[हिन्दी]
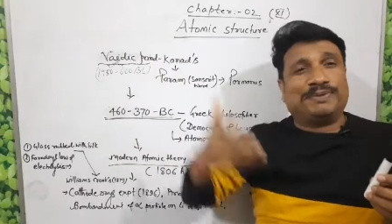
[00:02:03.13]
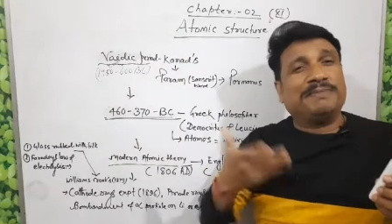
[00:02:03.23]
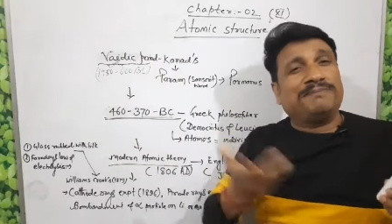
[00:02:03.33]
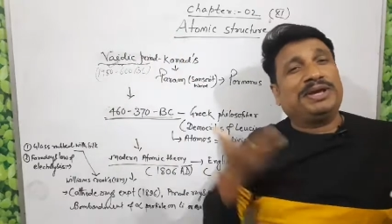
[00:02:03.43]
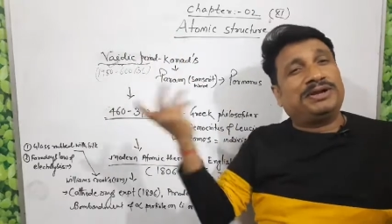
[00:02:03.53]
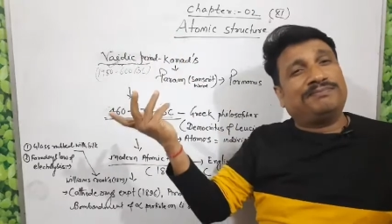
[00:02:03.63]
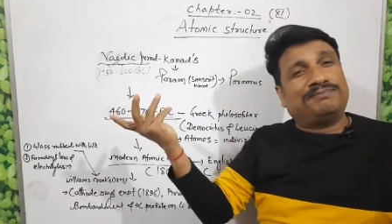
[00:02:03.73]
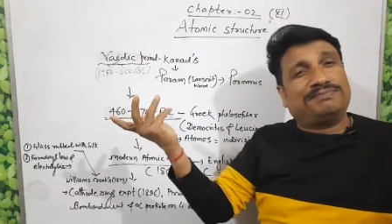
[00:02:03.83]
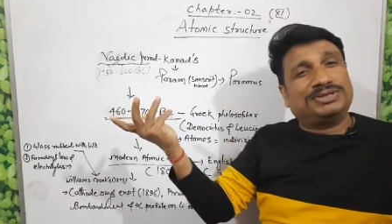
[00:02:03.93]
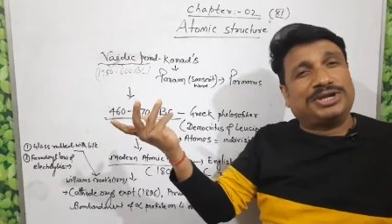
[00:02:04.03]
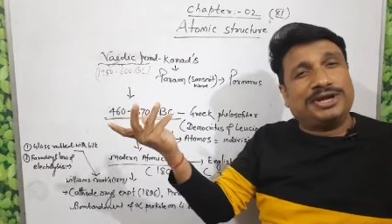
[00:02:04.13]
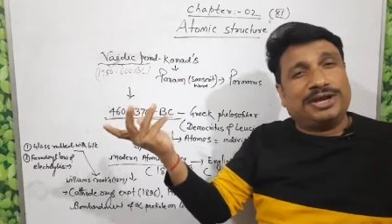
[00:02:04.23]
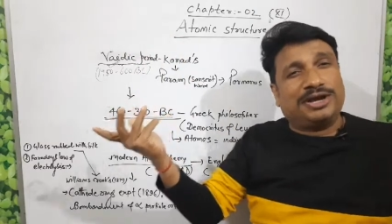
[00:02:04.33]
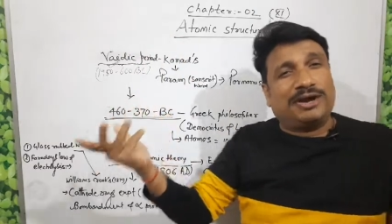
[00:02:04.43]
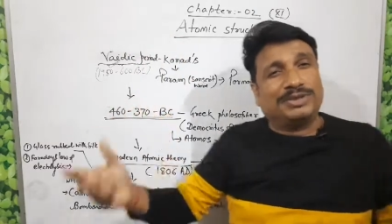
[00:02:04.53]
परम विक्रम
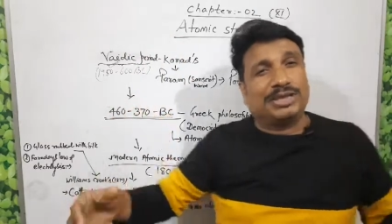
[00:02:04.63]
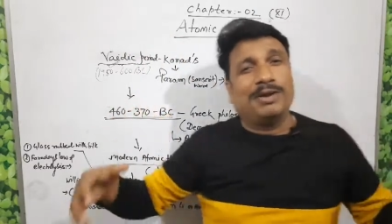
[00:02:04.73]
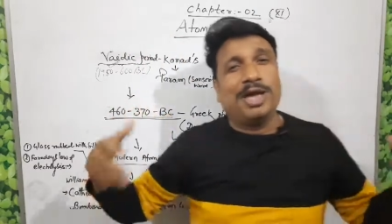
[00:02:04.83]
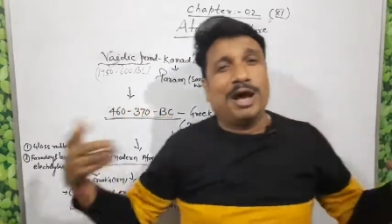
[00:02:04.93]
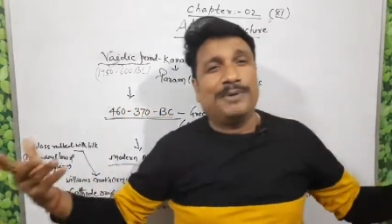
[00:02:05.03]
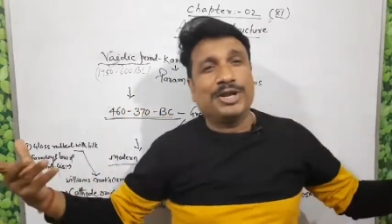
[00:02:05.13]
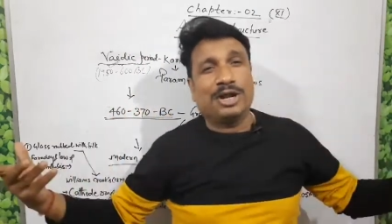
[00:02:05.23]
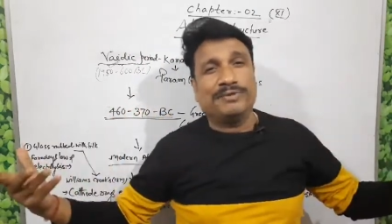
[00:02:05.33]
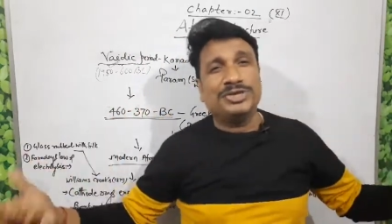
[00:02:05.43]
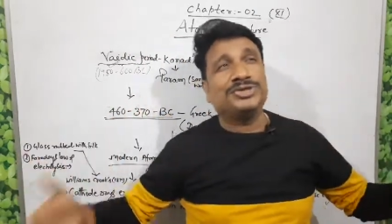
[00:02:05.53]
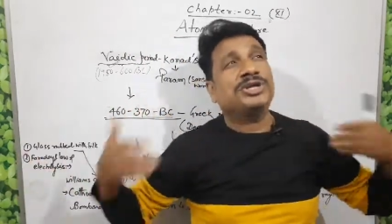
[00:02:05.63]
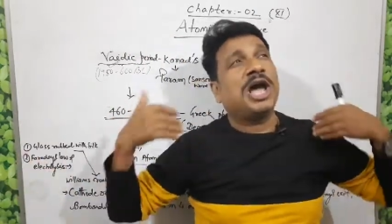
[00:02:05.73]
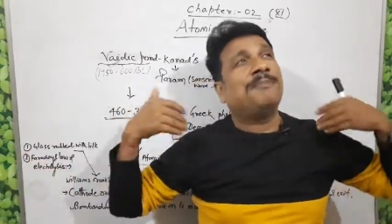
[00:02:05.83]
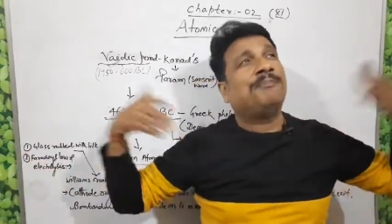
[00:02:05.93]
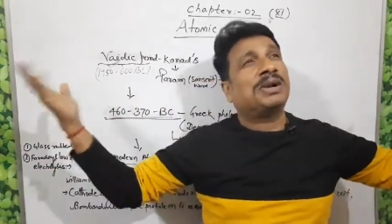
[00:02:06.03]
बजरंगी के का मतलब हमारे हनुमान जी
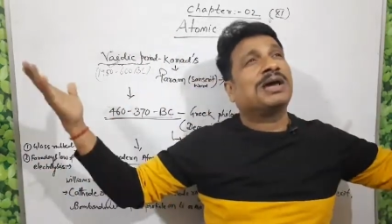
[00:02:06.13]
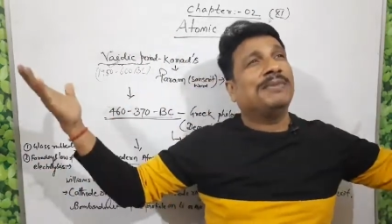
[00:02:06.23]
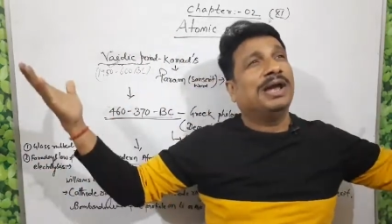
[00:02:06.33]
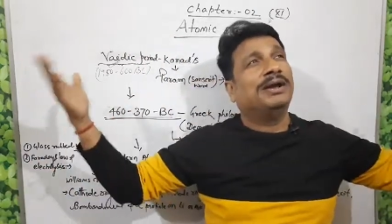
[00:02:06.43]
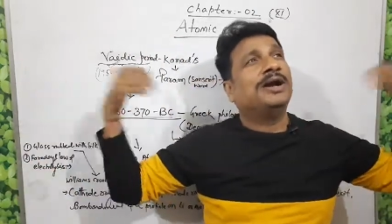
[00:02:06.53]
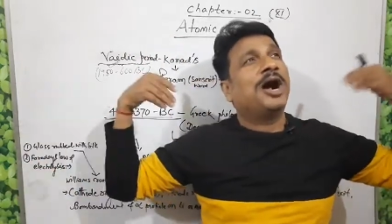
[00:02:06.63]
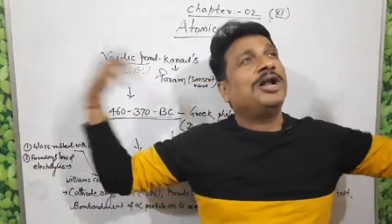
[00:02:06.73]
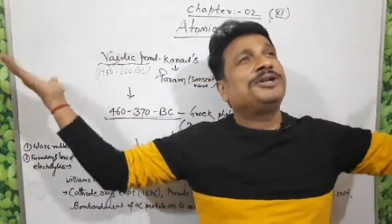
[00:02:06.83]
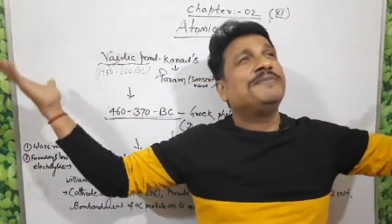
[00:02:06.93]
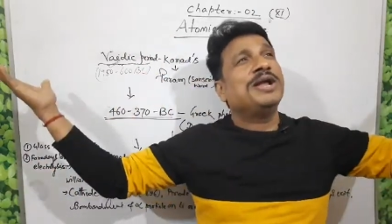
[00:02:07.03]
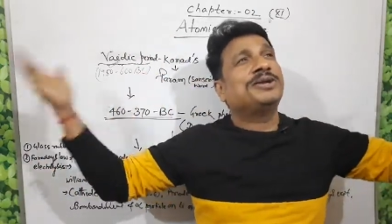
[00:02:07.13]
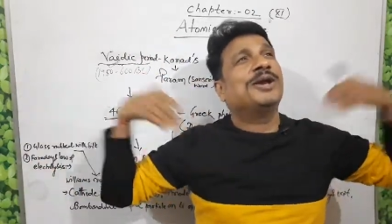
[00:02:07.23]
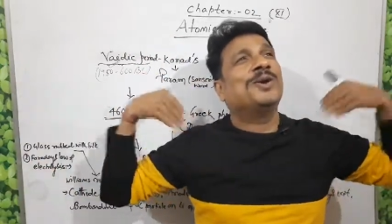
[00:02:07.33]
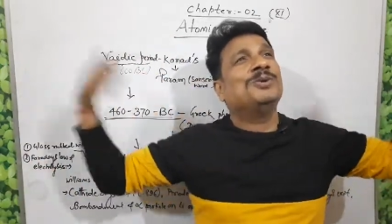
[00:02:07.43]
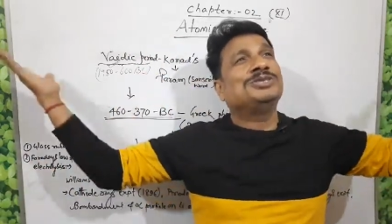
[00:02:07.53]
क्या है परम है अल्टीमेट
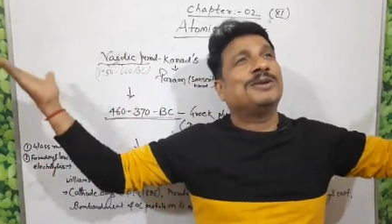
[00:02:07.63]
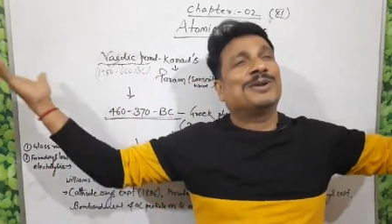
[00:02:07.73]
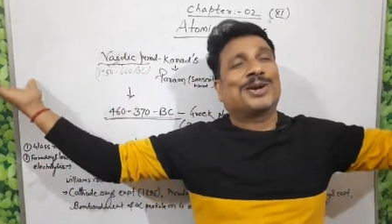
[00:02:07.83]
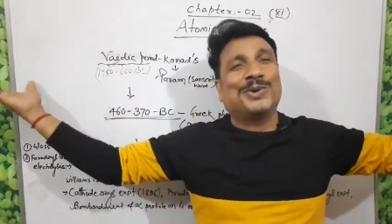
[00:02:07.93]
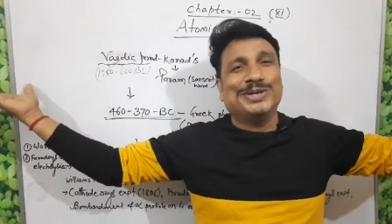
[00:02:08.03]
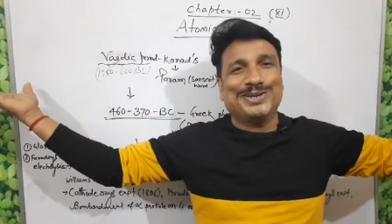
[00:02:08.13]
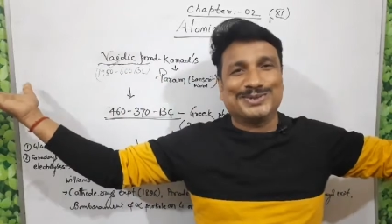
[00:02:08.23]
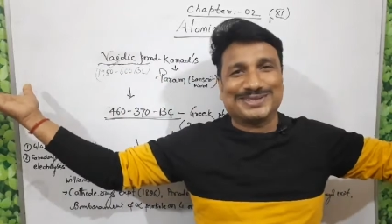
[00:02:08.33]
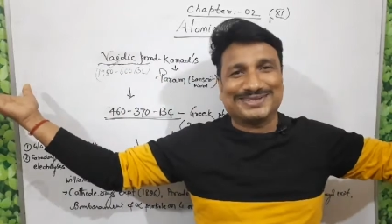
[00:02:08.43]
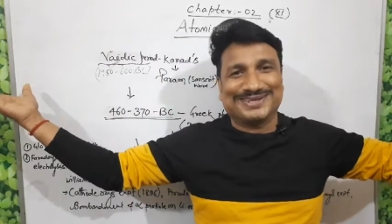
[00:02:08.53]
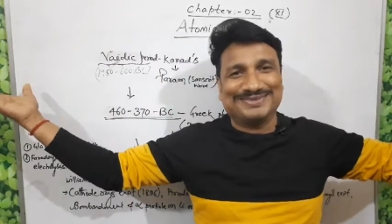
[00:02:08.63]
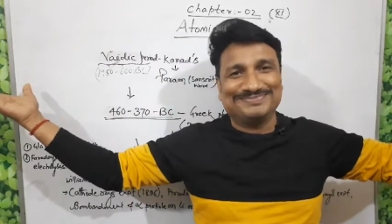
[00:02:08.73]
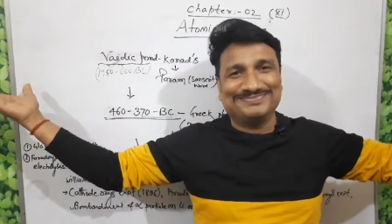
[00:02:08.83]
है उनसे बड़ा कोई नहीं हो सकता